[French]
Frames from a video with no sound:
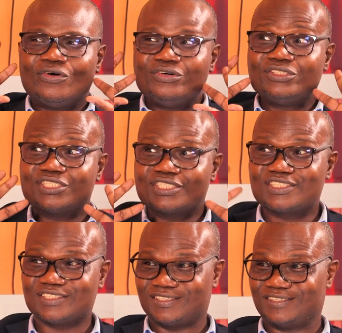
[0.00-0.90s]
ont un
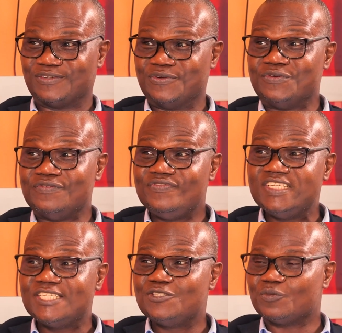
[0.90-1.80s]
champ de
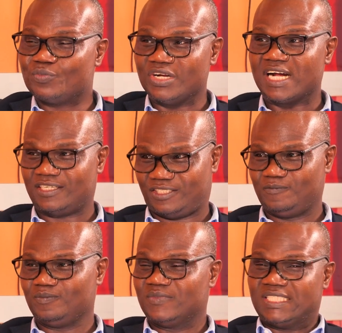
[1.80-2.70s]
vision plus large
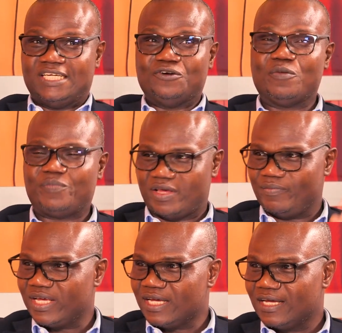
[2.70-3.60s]
qui leur
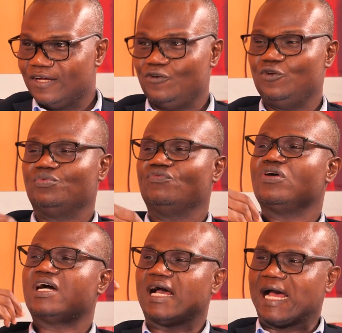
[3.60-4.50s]
permet de
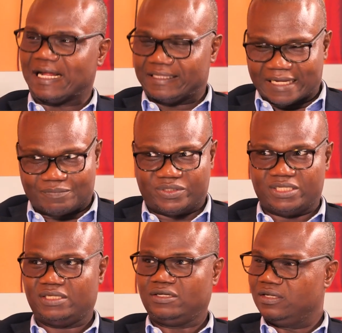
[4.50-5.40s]
pouvoir
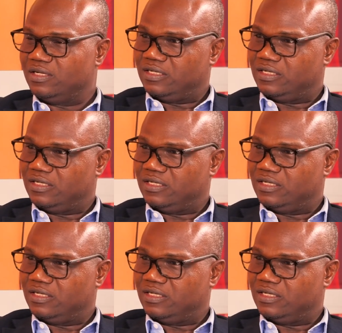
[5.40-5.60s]
adapter